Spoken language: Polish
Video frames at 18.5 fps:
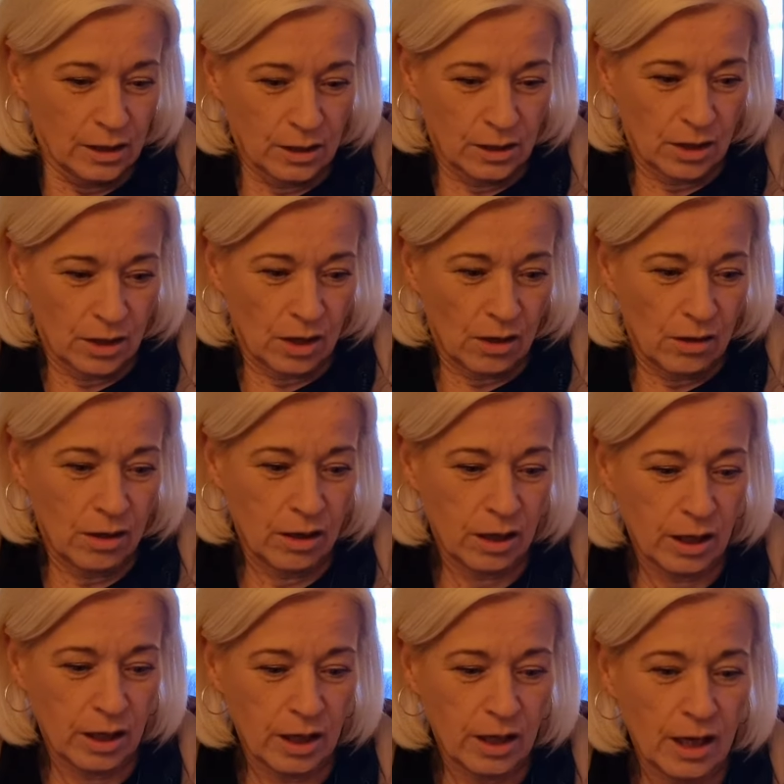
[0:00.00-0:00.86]
No,
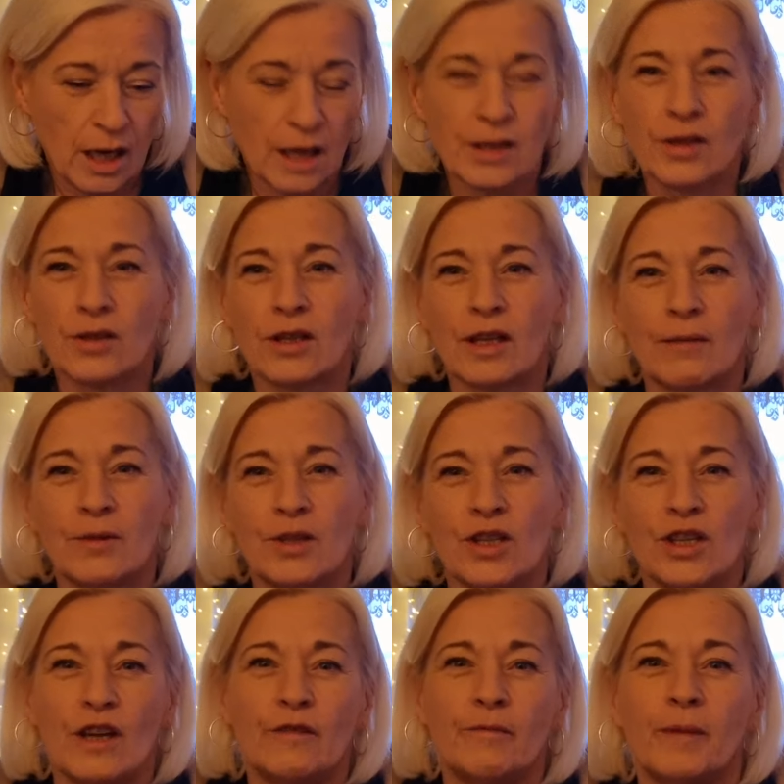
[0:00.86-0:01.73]
a co tam
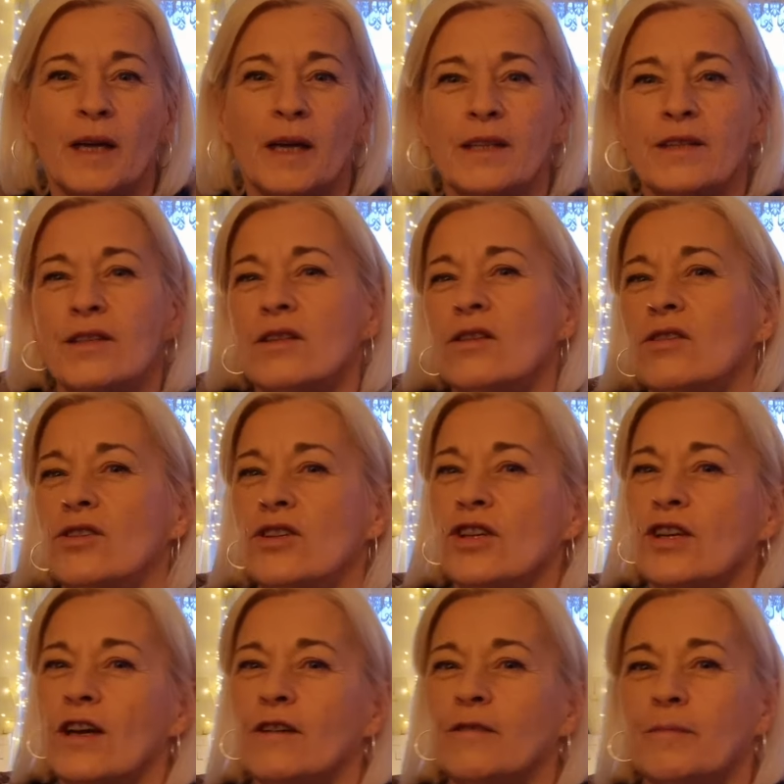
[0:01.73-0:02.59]
dzisiaj w pracy? No
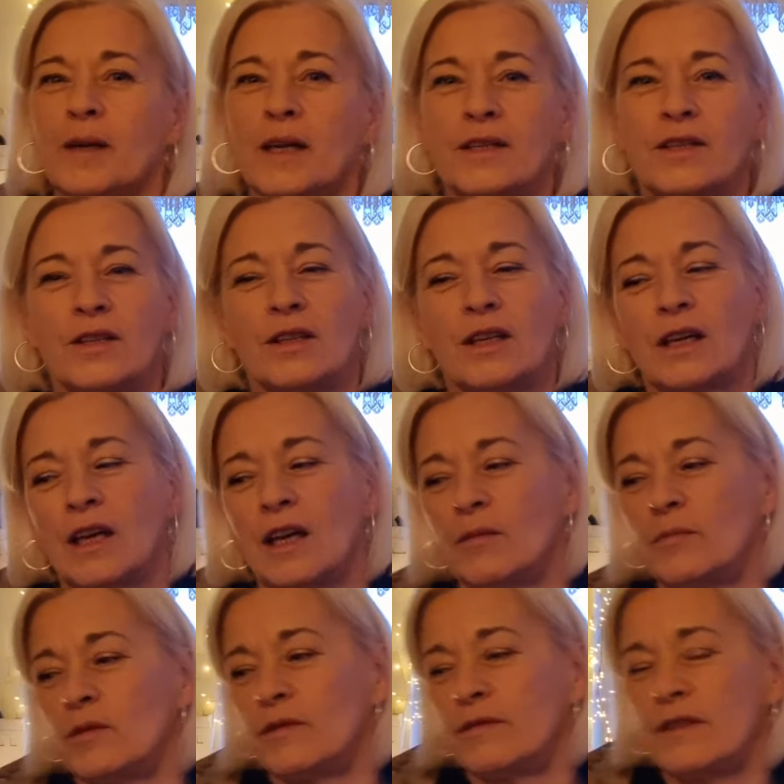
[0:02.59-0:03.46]
dzisiaj w pracy, tak
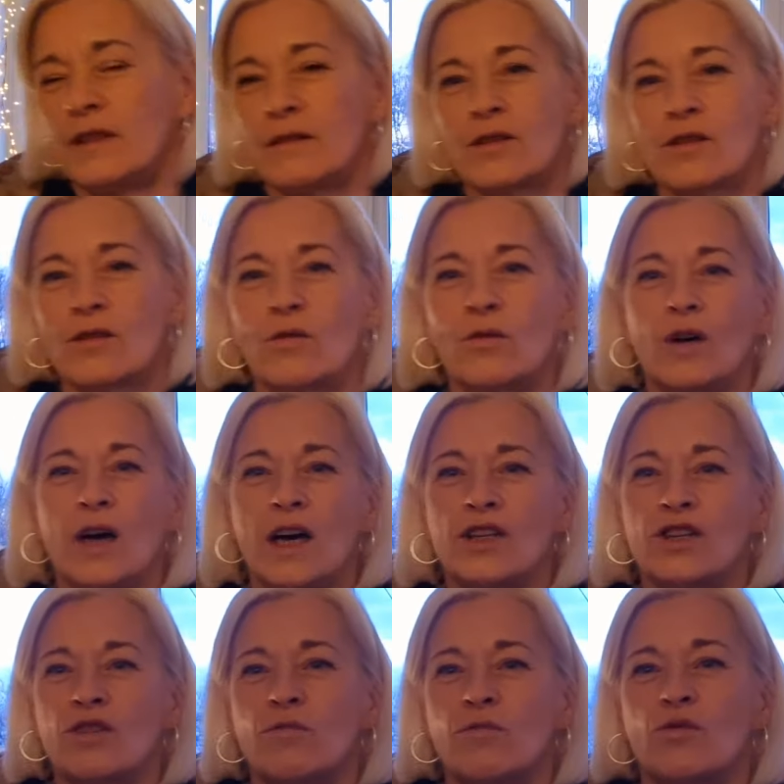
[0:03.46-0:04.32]
jak mówię, z
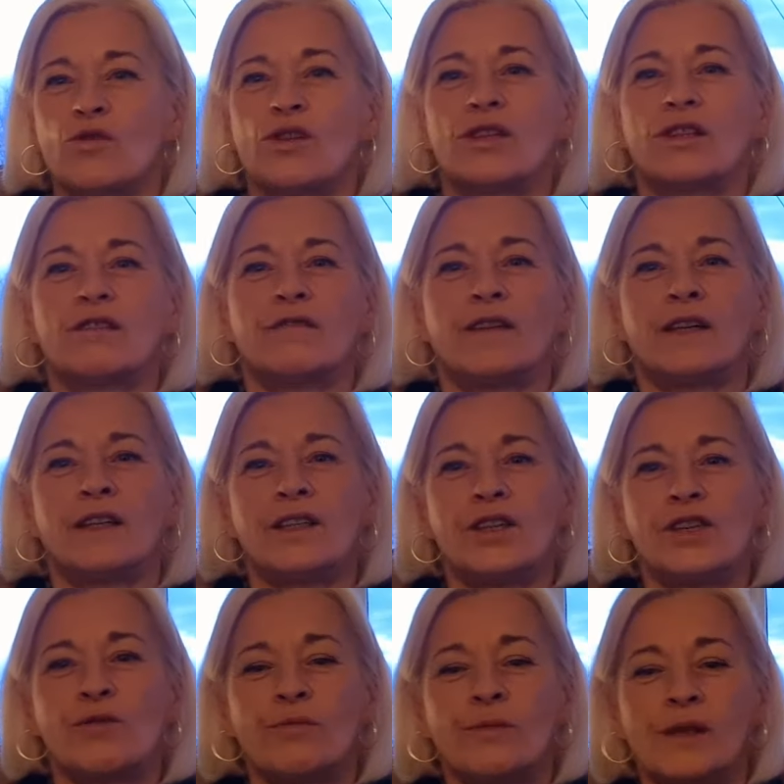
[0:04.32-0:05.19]
kucharzem
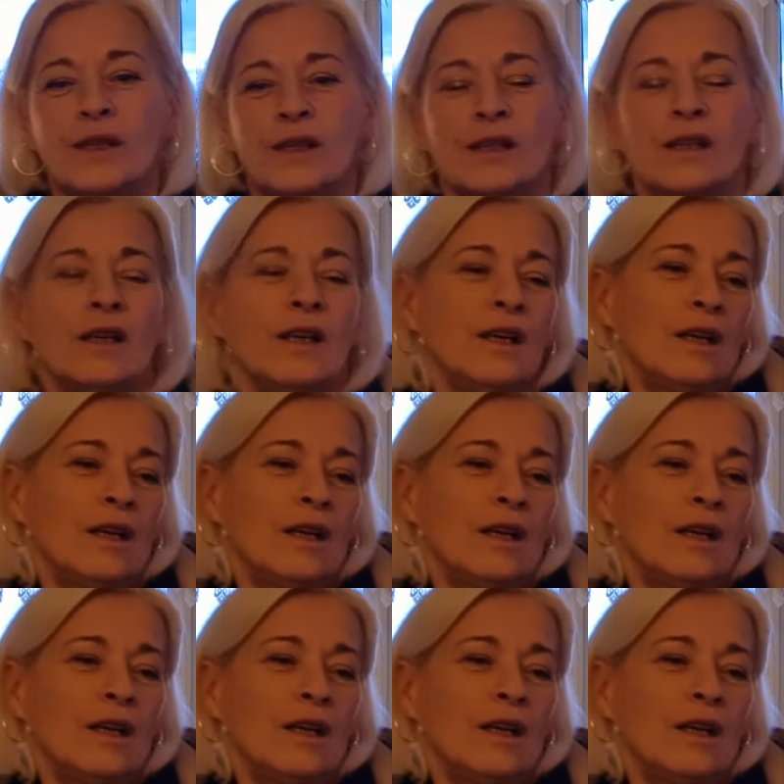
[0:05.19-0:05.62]
urzędowaliśmy.